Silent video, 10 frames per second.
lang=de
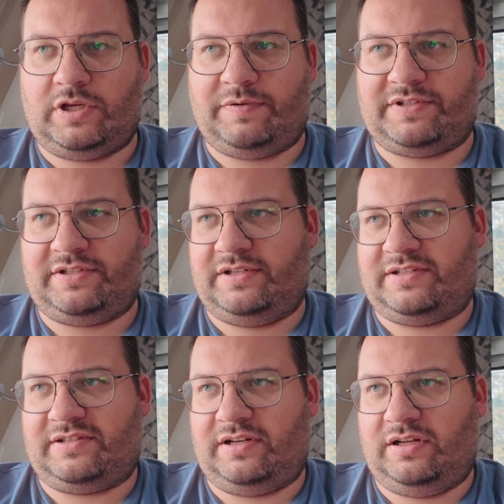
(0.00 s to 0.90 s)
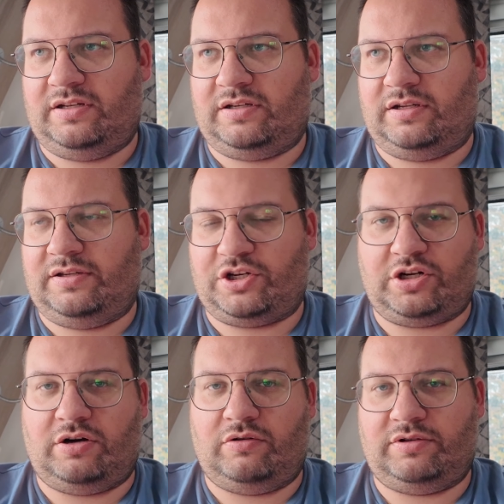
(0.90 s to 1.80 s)
ja, was ist denn das dann innen drin? Der
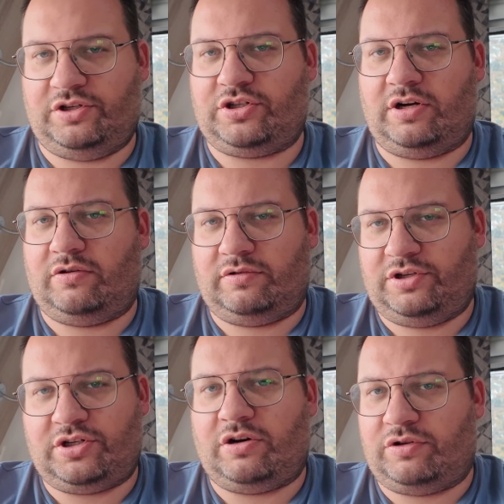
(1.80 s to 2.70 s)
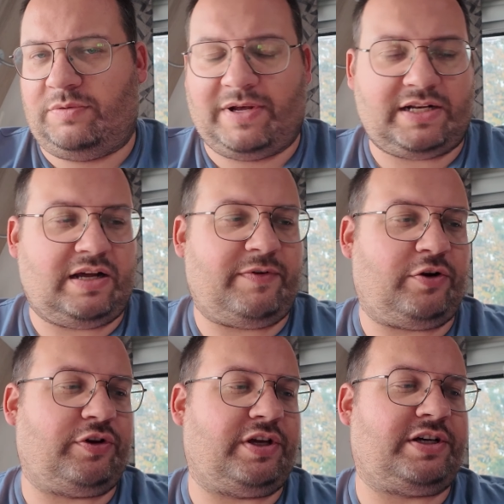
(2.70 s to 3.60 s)
Schlauch, den Schlauch. Den Schlauch und den Mantel haben wir
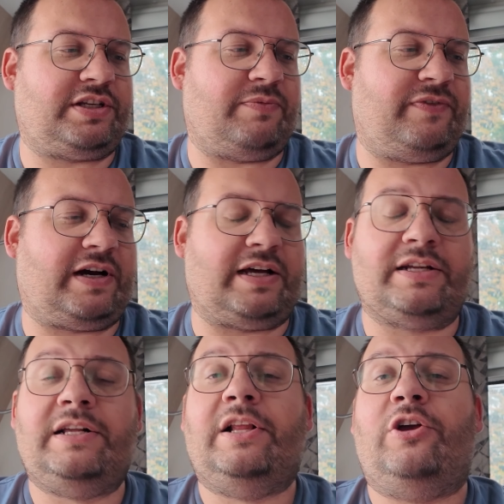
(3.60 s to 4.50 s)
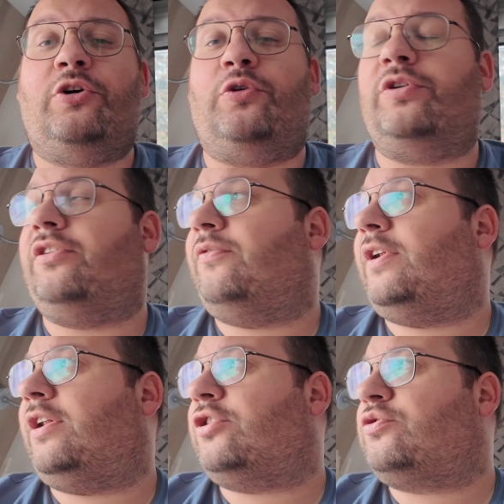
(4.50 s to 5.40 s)
neu gekriegt am Fahrrad. Und dann sind wir
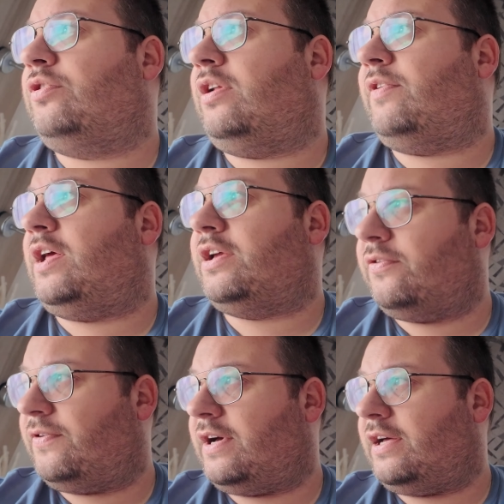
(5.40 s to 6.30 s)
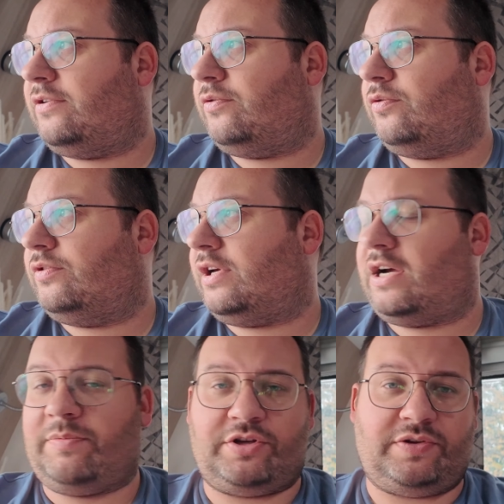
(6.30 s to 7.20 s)
nach einer Stunde da wieder hingefahren und dann
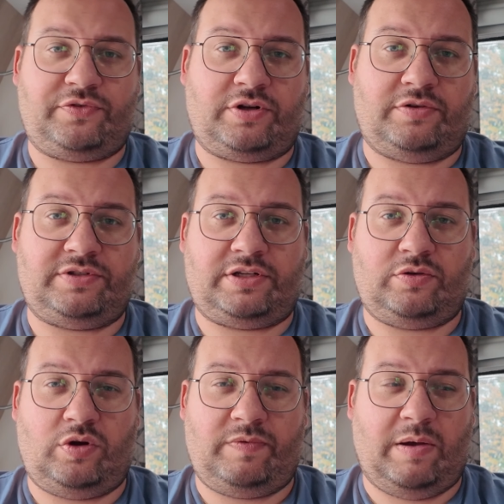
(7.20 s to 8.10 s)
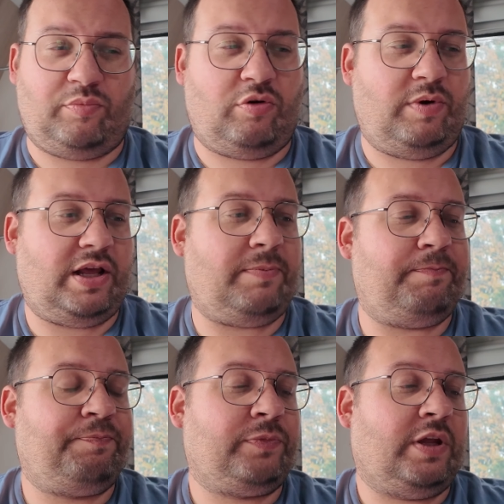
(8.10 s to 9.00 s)
kam der Chef schon raus und sagte, oh, wir haben ein Problem.
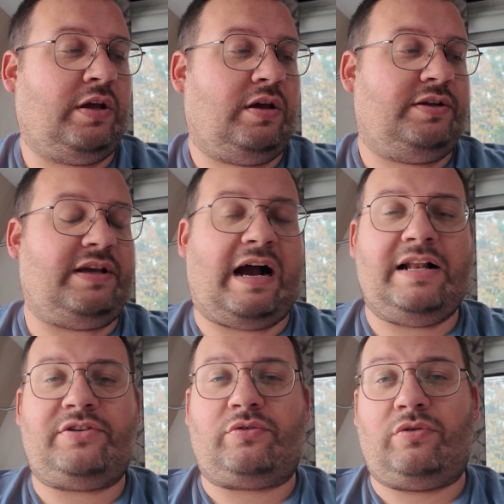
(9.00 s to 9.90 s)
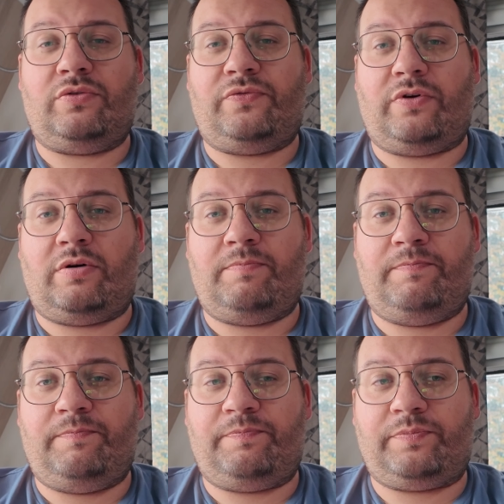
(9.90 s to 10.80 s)
Die Halterung
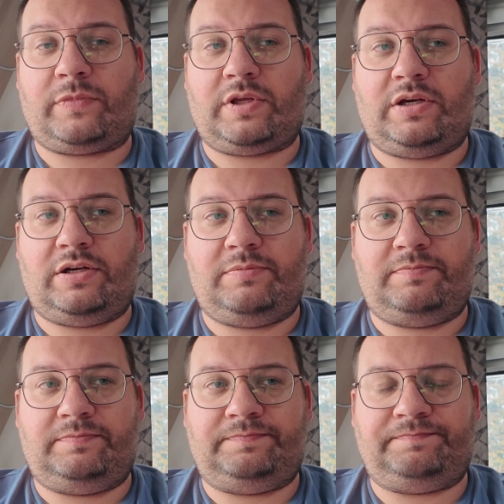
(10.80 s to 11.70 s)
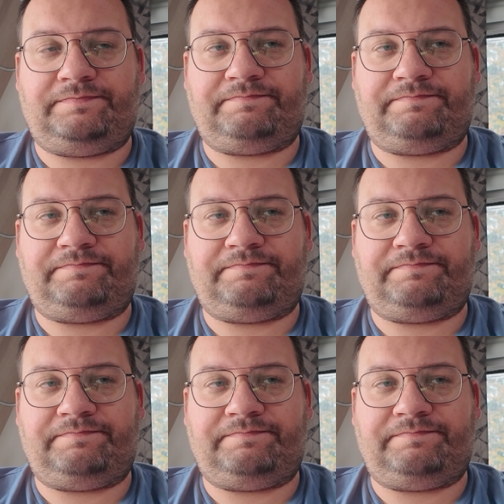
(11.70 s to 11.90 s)
vom, ähm,